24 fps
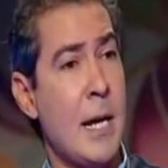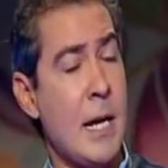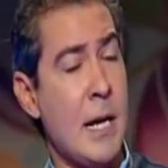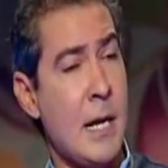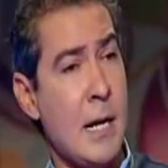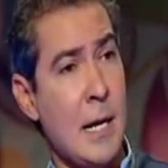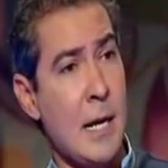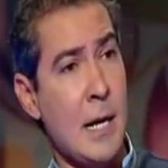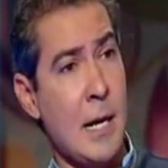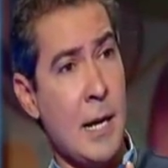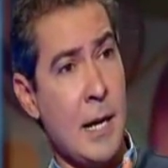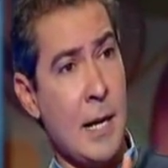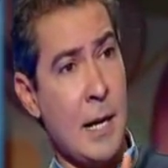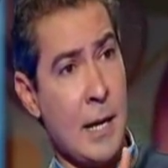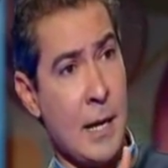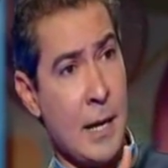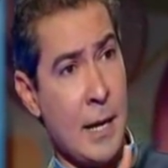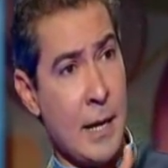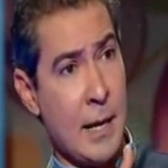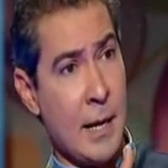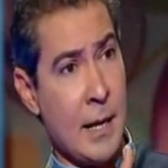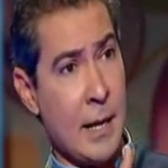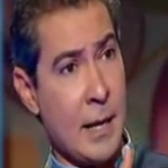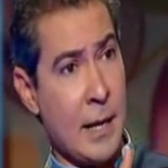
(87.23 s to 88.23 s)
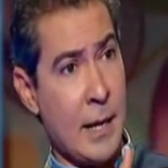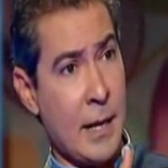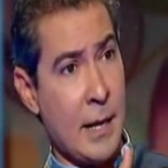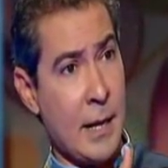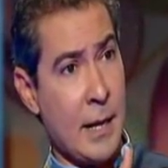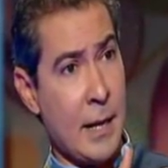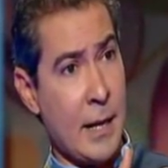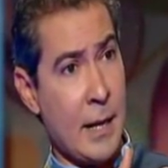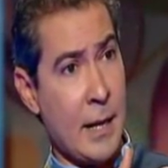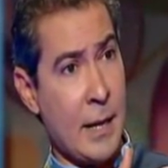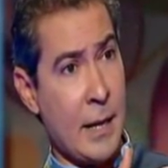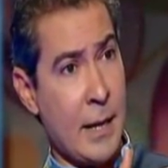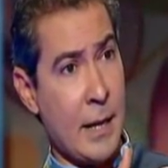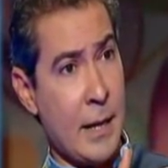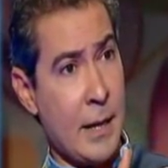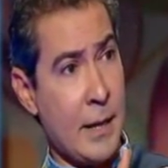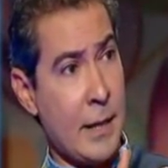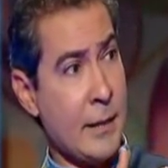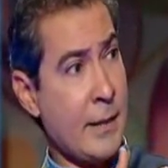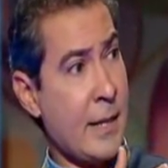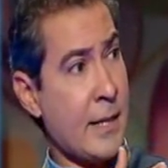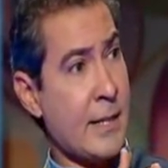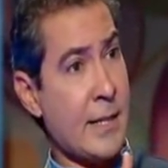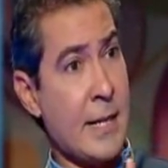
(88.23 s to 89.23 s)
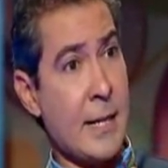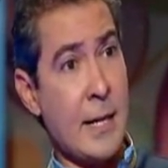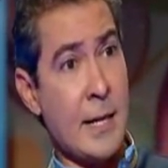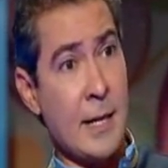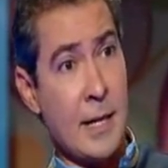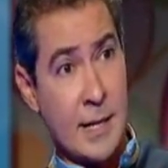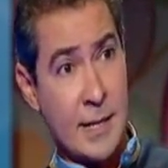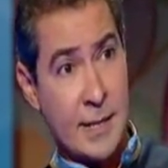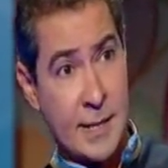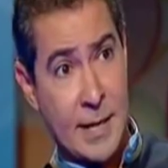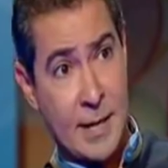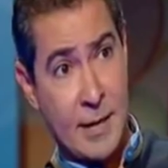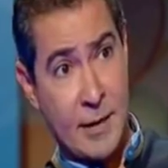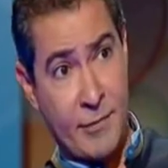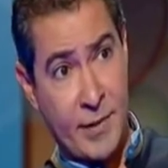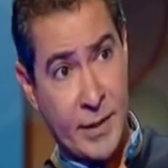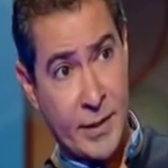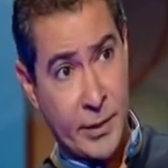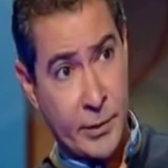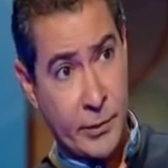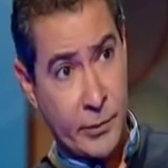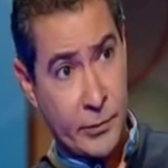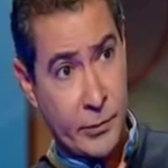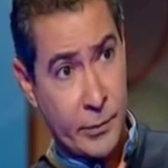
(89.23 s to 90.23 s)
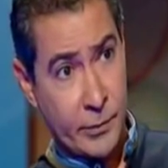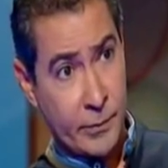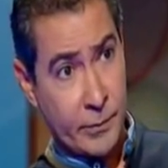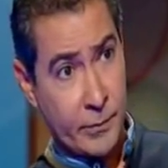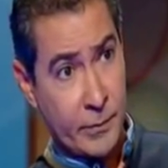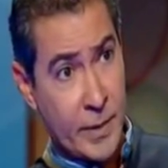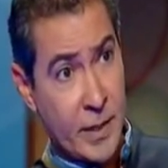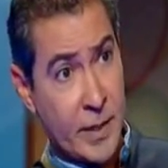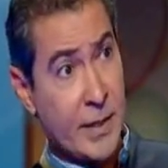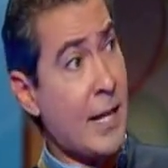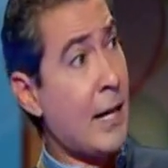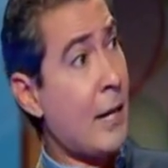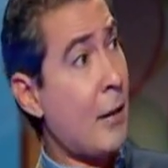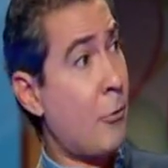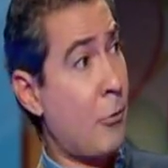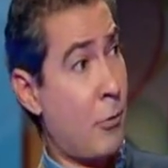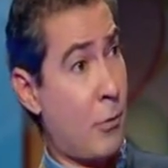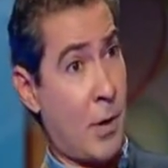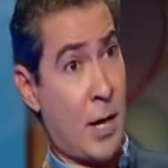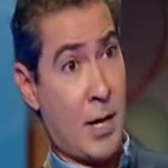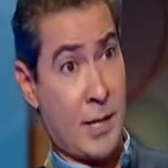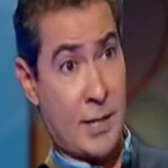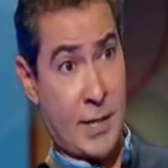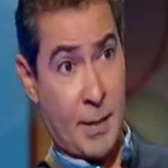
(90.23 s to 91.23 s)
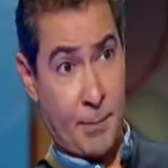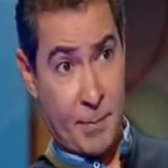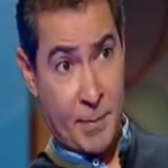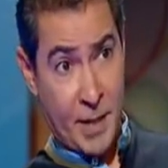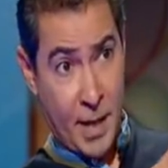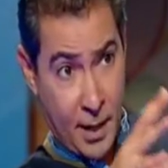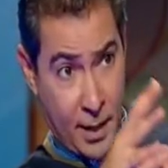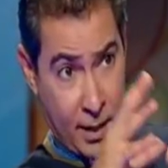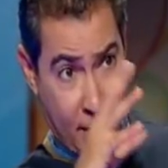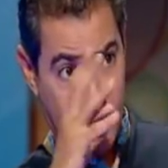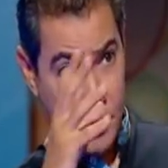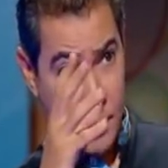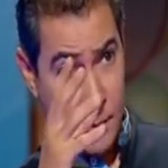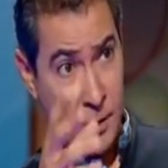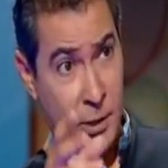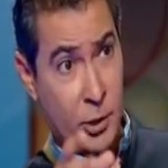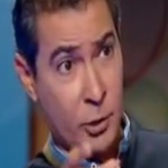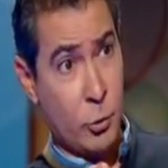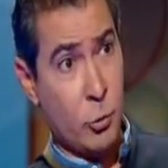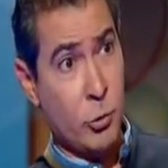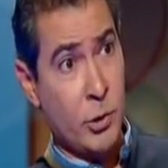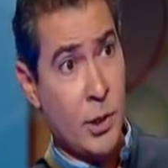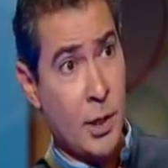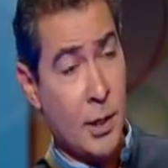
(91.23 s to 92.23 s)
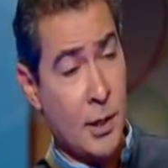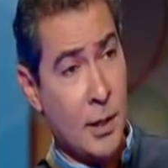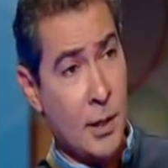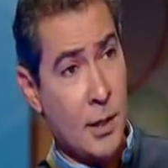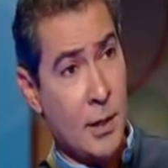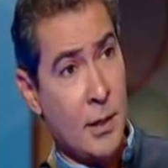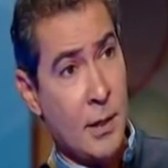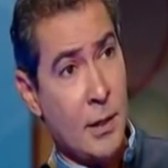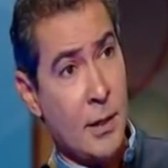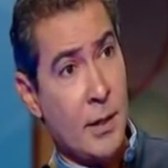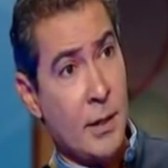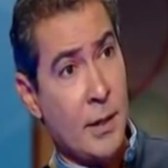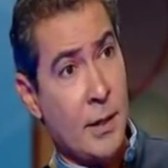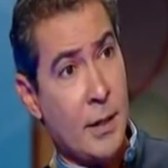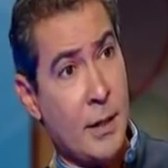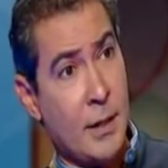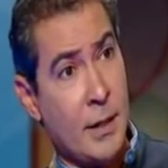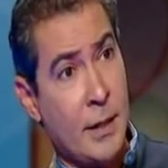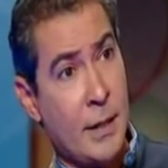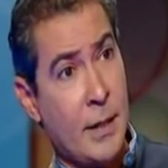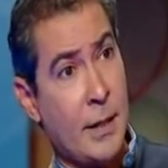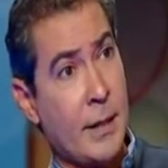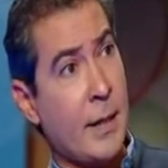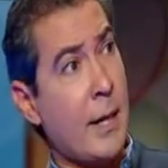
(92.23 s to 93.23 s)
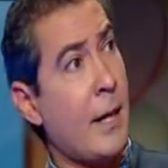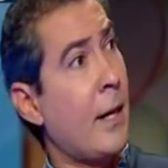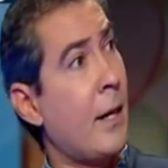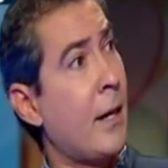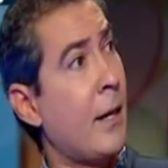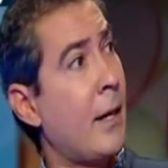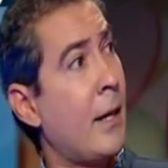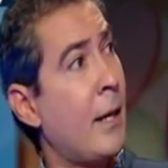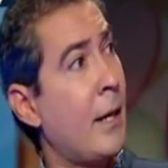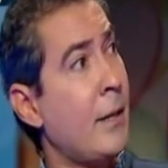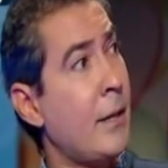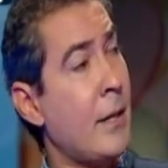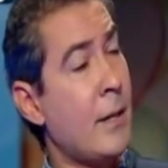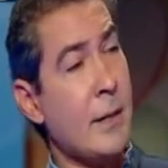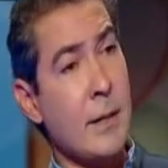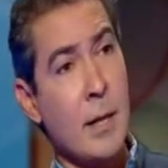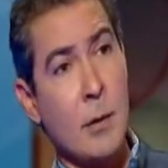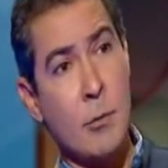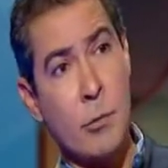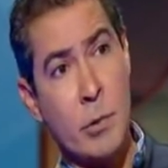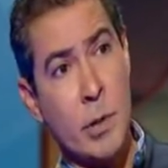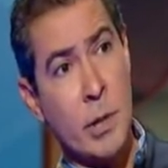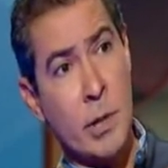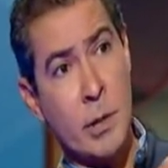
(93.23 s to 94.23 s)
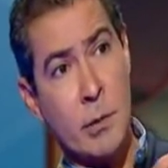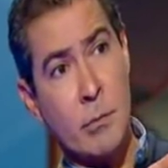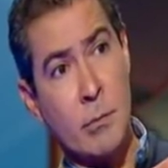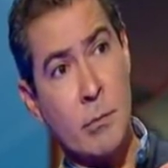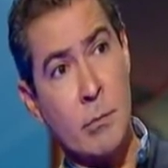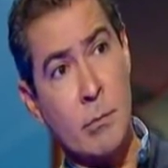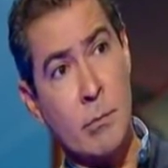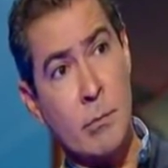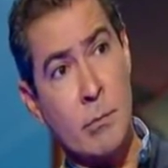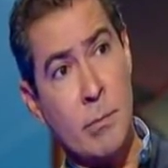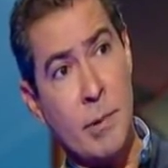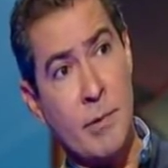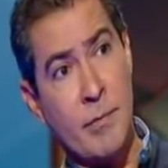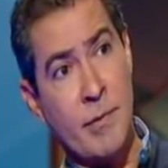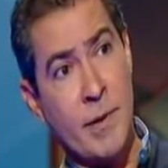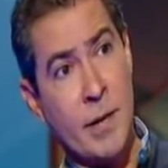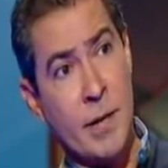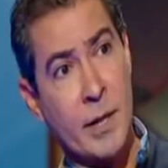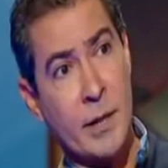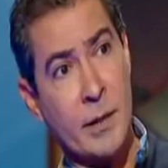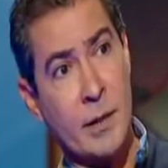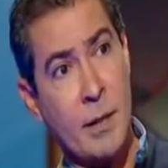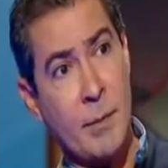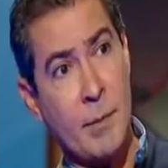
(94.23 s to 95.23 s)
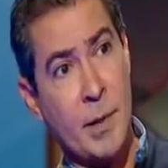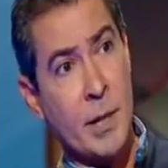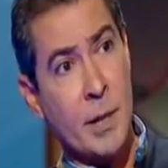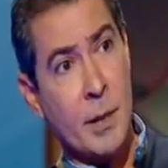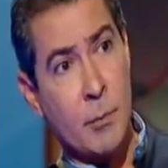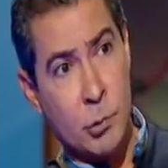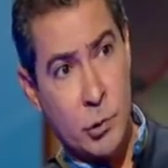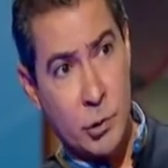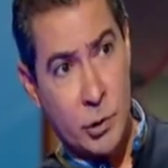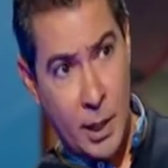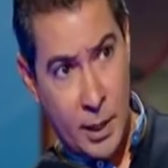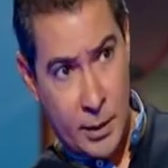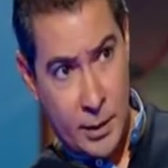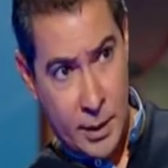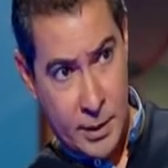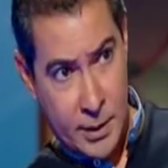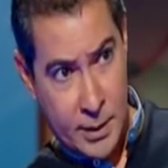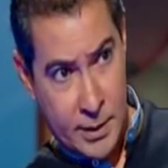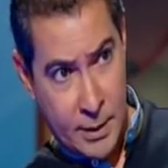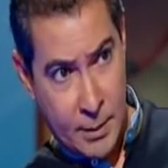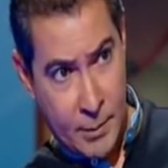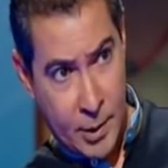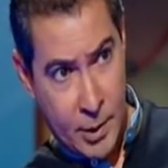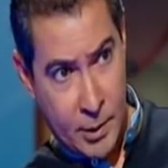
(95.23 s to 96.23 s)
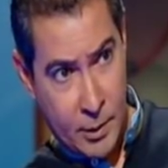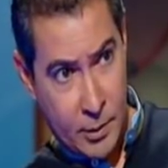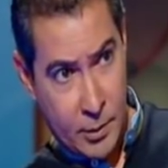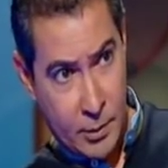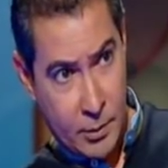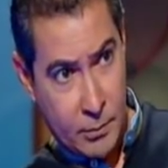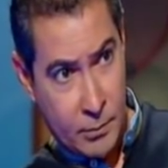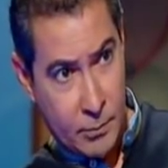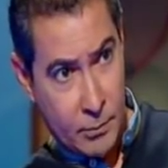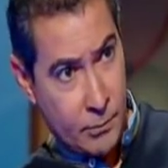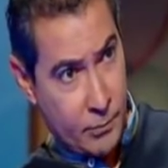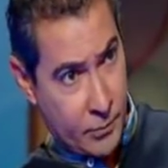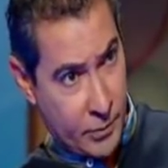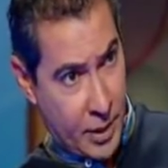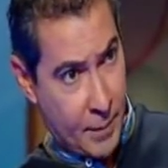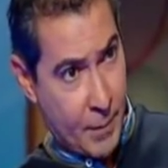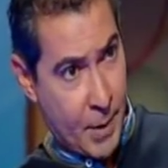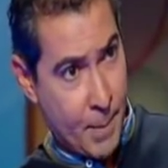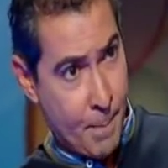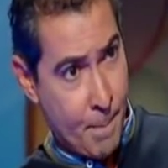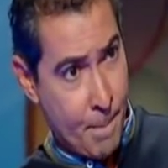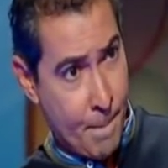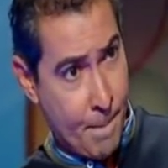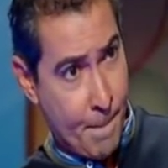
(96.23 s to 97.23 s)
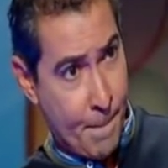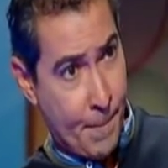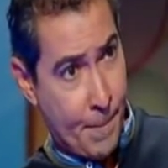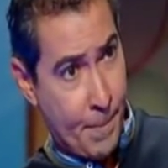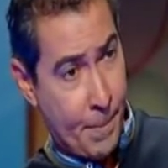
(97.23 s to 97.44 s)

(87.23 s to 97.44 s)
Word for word: آه، انت السنه السنه اللي فاتت انت لو حسبتها ان توتال احنا خدنا الدوري بفارق 8 بونت عن نادي الزمالك صح تمام